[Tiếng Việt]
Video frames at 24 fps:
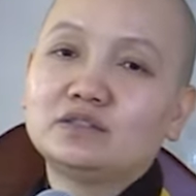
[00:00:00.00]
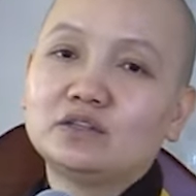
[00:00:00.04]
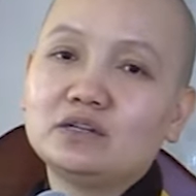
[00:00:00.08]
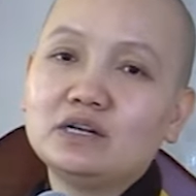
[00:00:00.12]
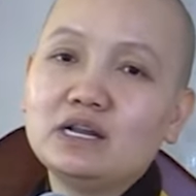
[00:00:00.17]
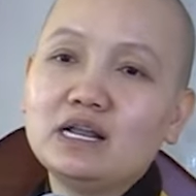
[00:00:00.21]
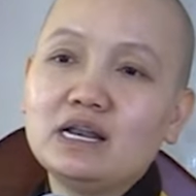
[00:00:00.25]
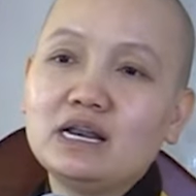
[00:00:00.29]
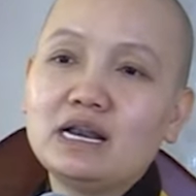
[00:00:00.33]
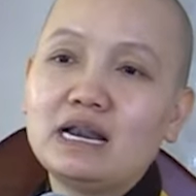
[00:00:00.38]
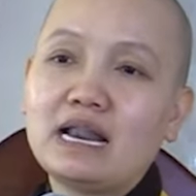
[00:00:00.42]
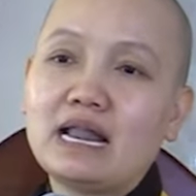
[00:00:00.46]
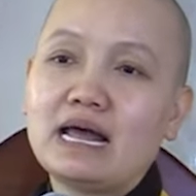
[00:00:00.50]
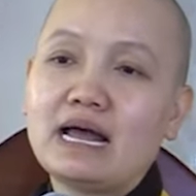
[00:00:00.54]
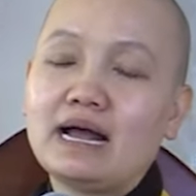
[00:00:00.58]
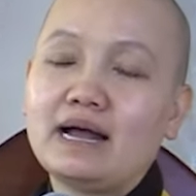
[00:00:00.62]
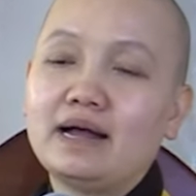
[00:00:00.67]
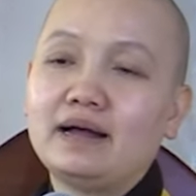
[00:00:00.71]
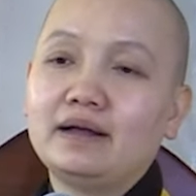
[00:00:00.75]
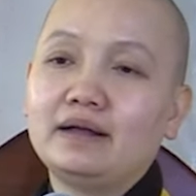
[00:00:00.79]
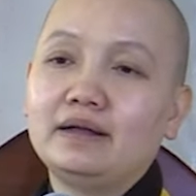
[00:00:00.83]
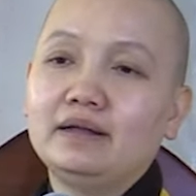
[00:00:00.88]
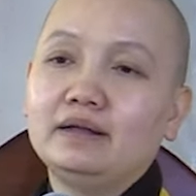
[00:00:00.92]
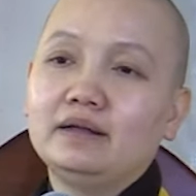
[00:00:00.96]
cho nên
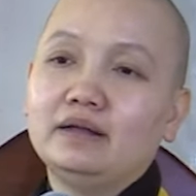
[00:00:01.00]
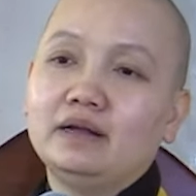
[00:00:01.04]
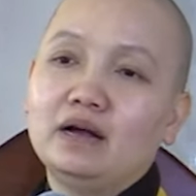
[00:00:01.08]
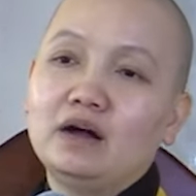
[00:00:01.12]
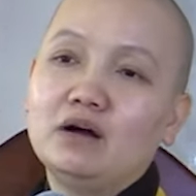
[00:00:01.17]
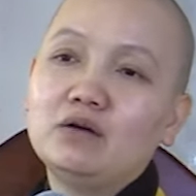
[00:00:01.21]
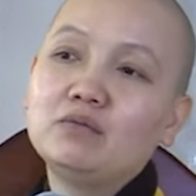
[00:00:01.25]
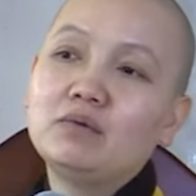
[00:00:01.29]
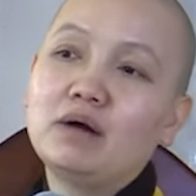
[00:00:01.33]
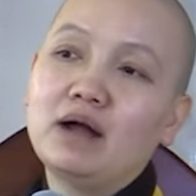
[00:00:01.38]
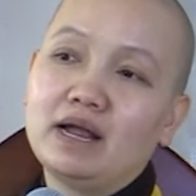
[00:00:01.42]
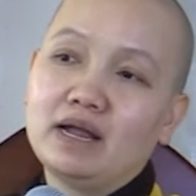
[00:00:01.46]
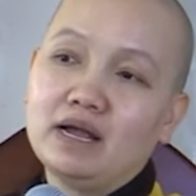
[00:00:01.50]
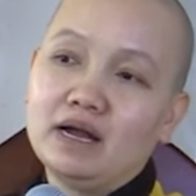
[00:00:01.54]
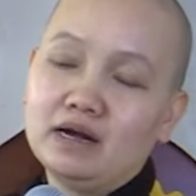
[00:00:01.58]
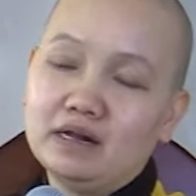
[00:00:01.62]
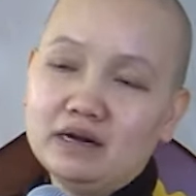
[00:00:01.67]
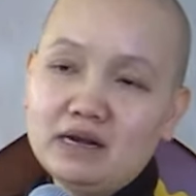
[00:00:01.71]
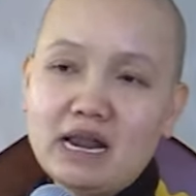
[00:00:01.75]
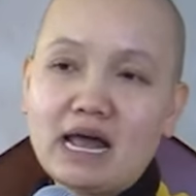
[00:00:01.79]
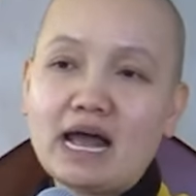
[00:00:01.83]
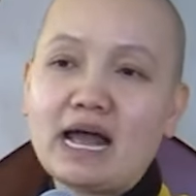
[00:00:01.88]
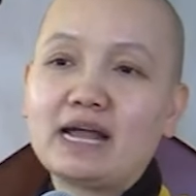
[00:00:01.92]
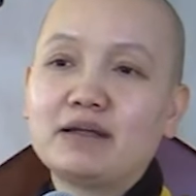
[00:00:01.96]
là ông hãy
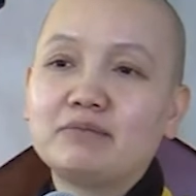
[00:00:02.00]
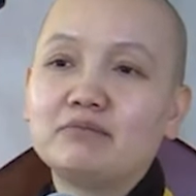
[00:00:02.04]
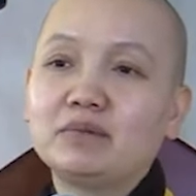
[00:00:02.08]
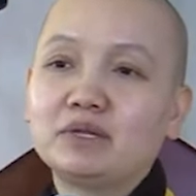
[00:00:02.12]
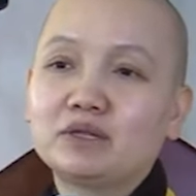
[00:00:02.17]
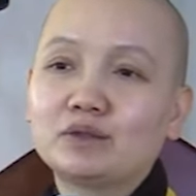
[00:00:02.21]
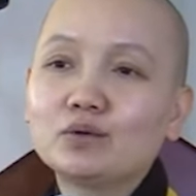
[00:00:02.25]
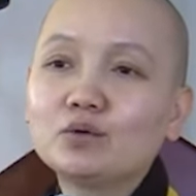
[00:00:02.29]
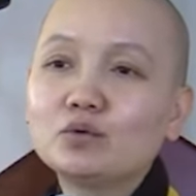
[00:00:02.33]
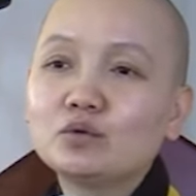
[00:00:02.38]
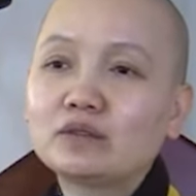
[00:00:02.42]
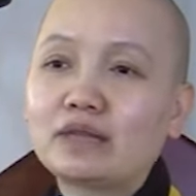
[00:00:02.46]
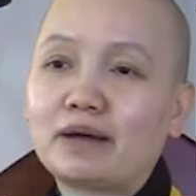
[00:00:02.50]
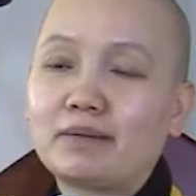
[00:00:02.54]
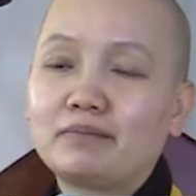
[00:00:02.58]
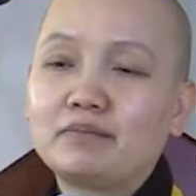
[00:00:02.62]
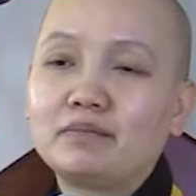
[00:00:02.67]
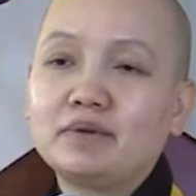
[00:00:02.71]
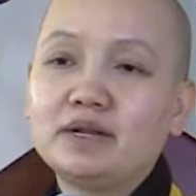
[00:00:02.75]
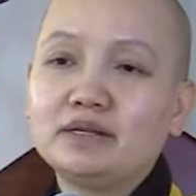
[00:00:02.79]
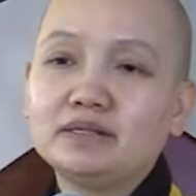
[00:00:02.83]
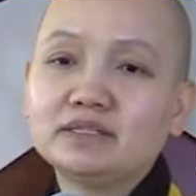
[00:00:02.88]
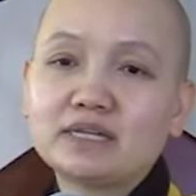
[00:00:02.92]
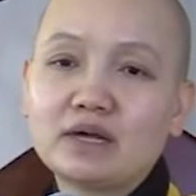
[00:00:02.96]
ở lại mà tu tập
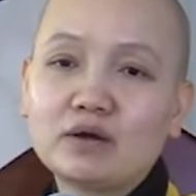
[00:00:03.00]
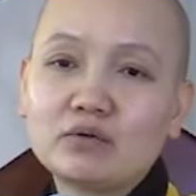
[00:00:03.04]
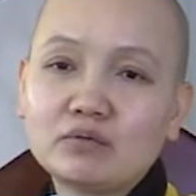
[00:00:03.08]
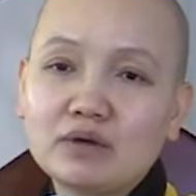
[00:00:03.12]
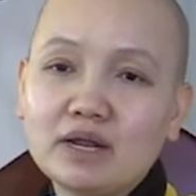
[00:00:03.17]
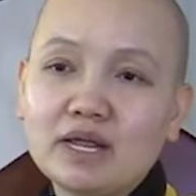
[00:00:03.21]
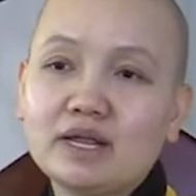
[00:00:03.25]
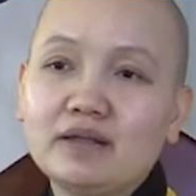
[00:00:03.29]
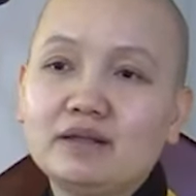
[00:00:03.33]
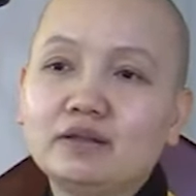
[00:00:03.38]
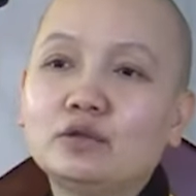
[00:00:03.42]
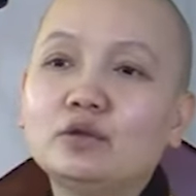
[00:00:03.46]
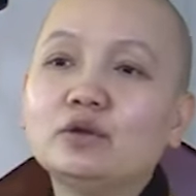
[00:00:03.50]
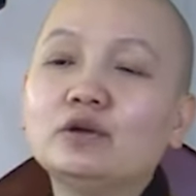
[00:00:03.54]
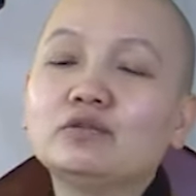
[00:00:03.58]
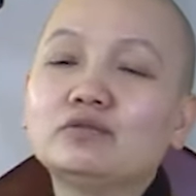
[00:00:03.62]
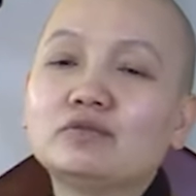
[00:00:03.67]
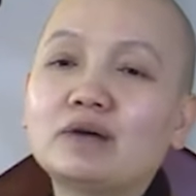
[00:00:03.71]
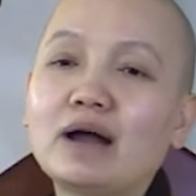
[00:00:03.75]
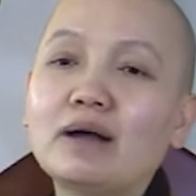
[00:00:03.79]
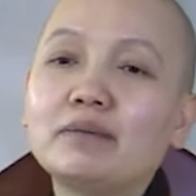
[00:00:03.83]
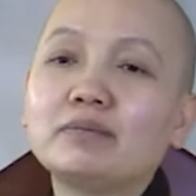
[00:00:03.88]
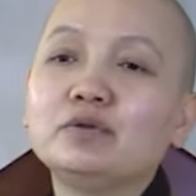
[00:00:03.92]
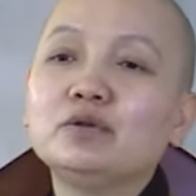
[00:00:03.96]
để sau này thuyết
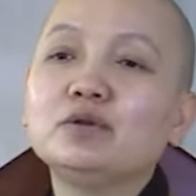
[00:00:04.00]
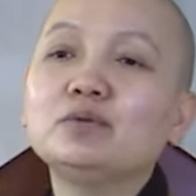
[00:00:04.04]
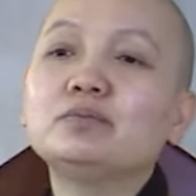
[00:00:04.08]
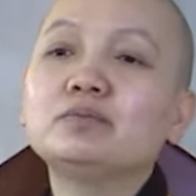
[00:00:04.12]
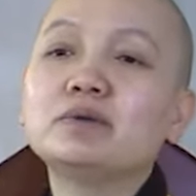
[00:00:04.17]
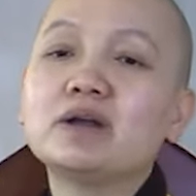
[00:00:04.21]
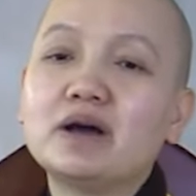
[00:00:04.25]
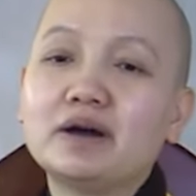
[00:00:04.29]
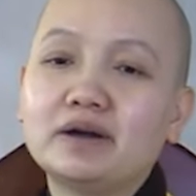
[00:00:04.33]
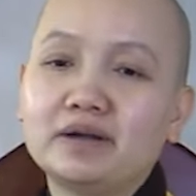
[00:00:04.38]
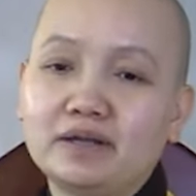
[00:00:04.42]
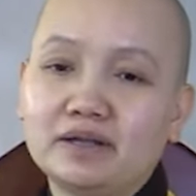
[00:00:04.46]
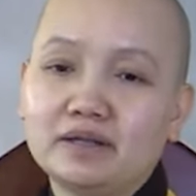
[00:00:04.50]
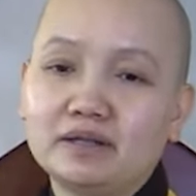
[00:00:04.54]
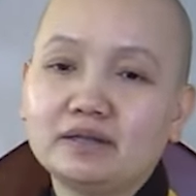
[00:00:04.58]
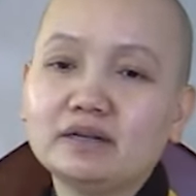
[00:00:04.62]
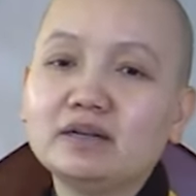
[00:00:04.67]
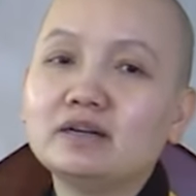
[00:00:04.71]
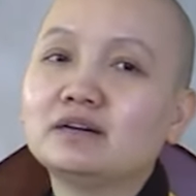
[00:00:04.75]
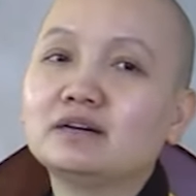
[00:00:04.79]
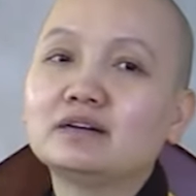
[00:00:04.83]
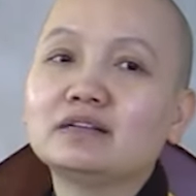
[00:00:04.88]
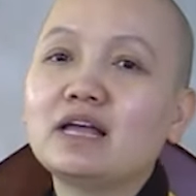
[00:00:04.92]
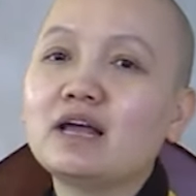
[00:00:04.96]
pháp giúp đời,
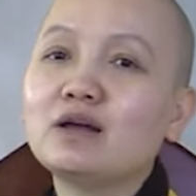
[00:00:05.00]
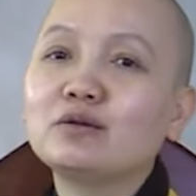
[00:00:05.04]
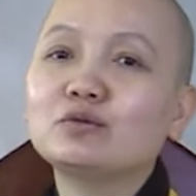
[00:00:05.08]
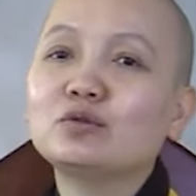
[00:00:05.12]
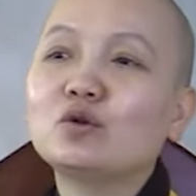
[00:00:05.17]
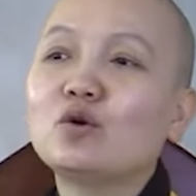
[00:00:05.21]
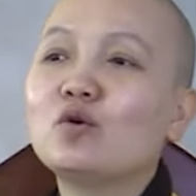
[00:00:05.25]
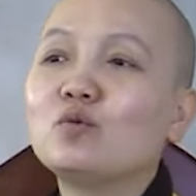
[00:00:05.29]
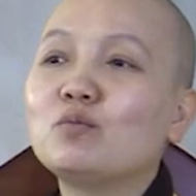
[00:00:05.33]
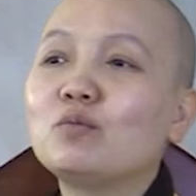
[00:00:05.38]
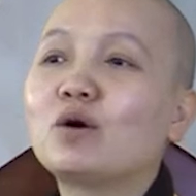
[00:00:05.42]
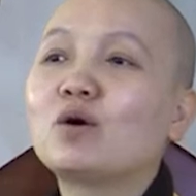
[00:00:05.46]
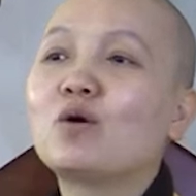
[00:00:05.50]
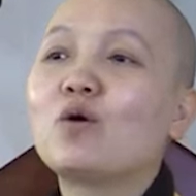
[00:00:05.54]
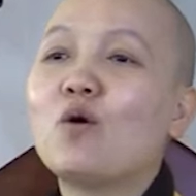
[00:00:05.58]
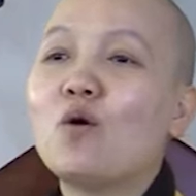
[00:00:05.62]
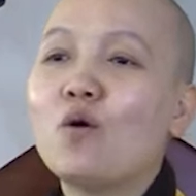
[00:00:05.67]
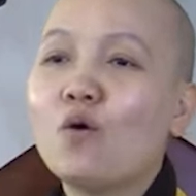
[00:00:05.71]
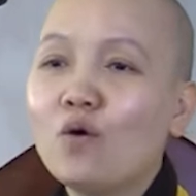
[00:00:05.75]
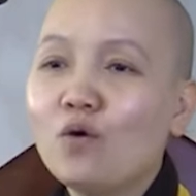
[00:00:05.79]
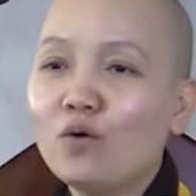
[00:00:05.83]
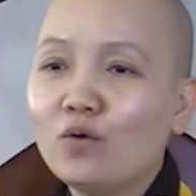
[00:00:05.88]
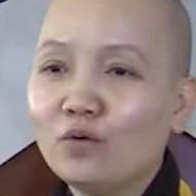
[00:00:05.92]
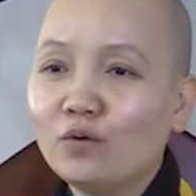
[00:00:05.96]
đừng có theo tôi mà
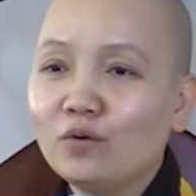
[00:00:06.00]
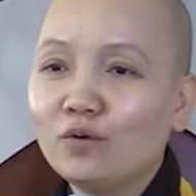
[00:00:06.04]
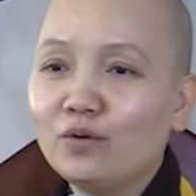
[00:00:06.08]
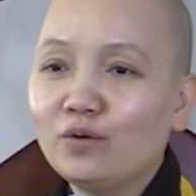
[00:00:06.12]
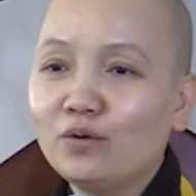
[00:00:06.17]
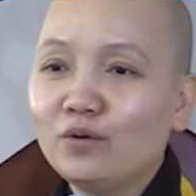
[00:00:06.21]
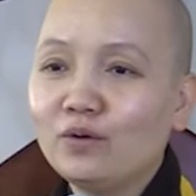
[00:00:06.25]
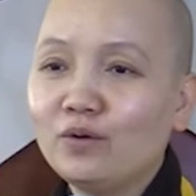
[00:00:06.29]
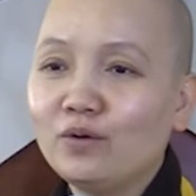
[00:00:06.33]
khổ.